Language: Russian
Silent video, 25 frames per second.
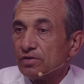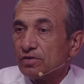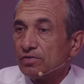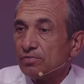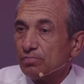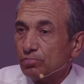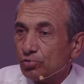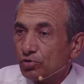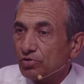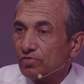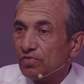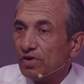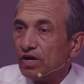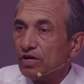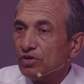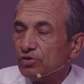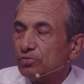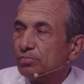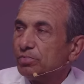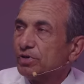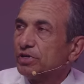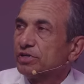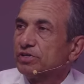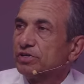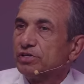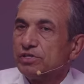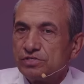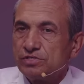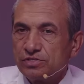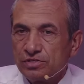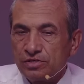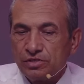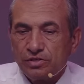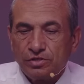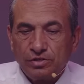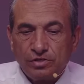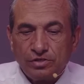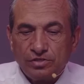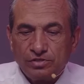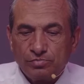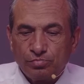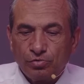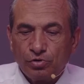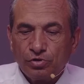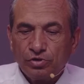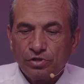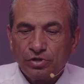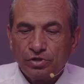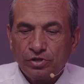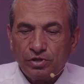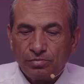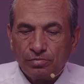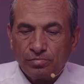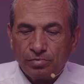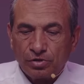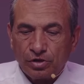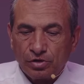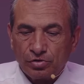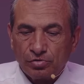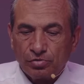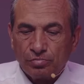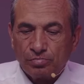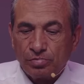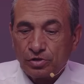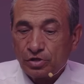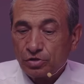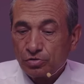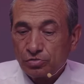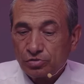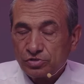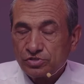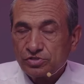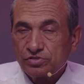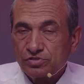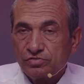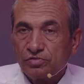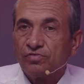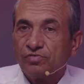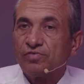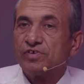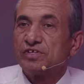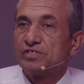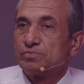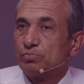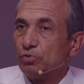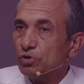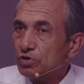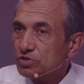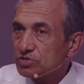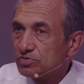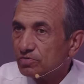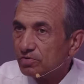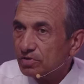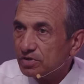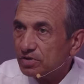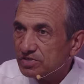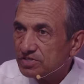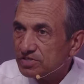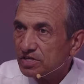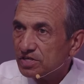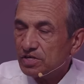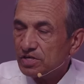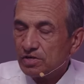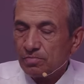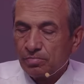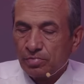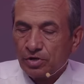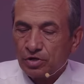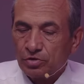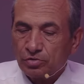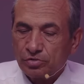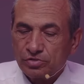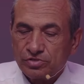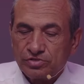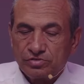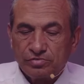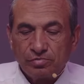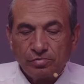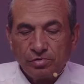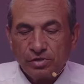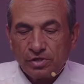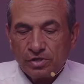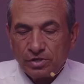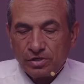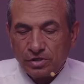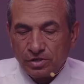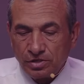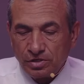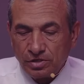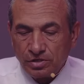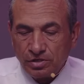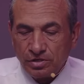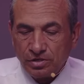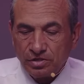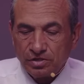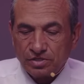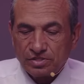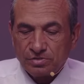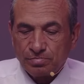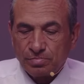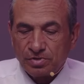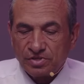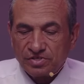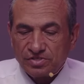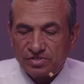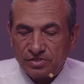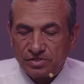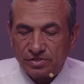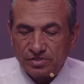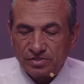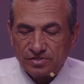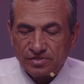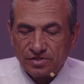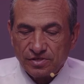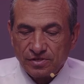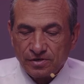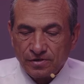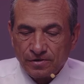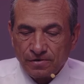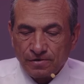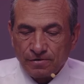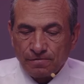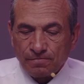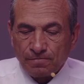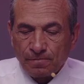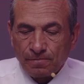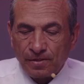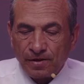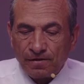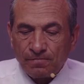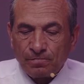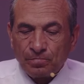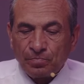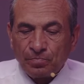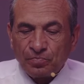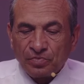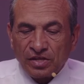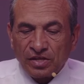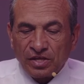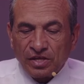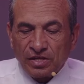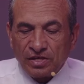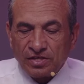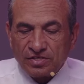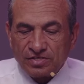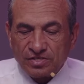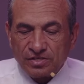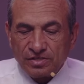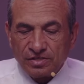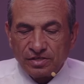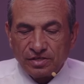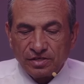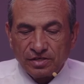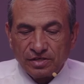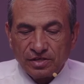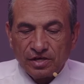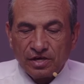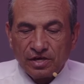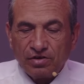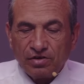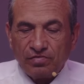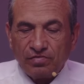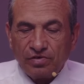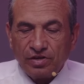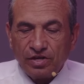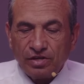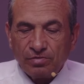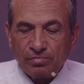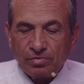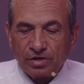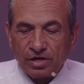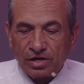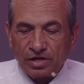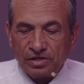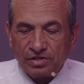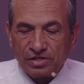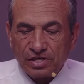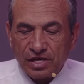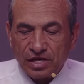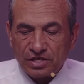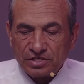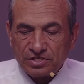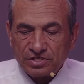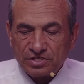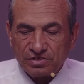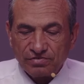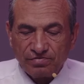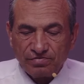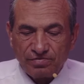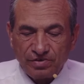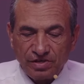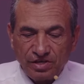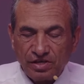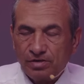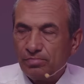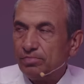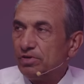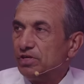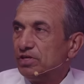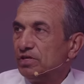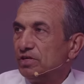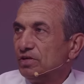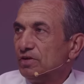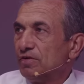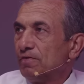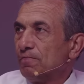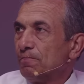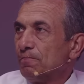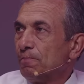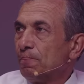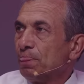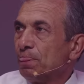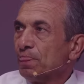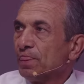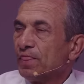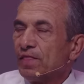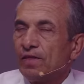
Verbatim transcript: э, буквально практически исполнили пророчество, воспользовались пророчеством и спаслись. Да. Если говорим о нашем времени,